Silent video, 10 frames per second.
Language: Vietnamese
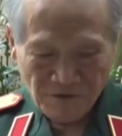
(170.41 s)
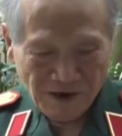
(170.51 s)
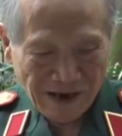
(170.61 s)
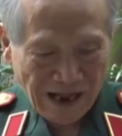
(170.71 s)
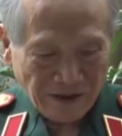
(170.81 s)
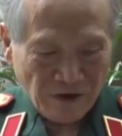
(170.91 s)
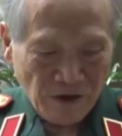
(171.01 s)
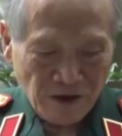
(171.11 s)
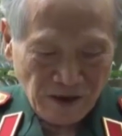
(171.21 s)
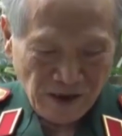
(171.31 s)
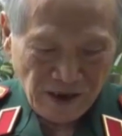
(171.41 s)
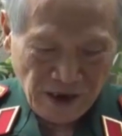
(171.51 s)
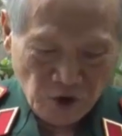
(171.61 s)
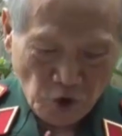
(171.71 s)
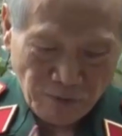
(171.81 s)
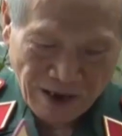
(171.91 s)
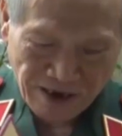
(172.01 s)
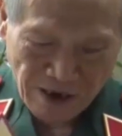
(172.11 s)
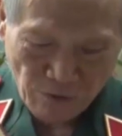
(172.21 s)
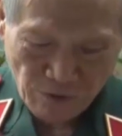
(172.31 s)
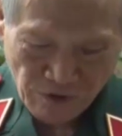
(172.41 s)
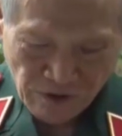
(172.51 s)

và đại tướng khi xuất bản xong